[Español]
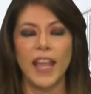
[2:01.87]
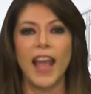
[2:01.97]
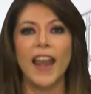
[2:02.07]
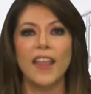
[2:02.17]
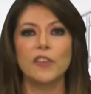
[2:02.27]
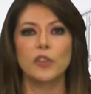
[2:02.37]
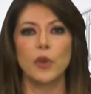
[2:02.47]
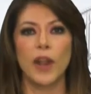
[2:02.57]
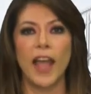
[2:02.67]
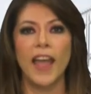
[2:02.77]
a la
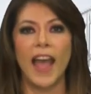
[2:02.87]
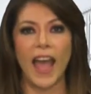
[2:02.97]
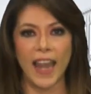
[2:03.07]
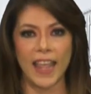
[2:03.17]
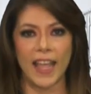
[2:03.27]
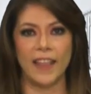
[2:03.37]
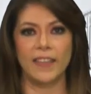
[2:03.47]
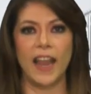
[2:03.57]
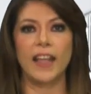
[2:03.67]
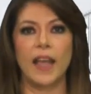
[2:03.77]
doctora
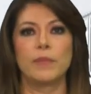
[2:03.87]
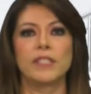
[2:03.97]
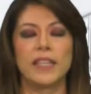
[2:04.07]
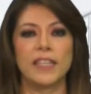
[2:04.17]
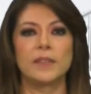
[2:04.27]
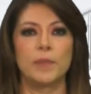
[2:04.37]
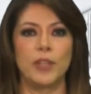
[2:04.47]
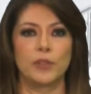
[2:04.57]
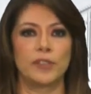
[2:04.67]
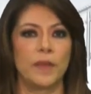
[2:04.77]
Alejandra Gámez
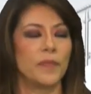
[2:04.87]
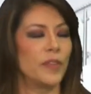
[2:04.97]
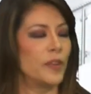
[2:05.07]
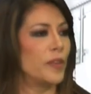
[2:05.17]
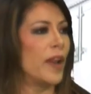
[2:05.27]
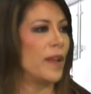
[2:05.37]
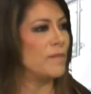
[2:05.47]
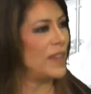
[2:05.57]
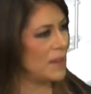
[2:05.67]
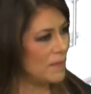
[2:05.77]
Espinosa. Doctora,
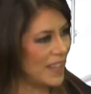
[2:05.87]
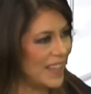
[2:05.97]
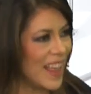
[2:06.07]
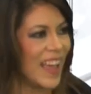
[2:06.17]
bienvenida.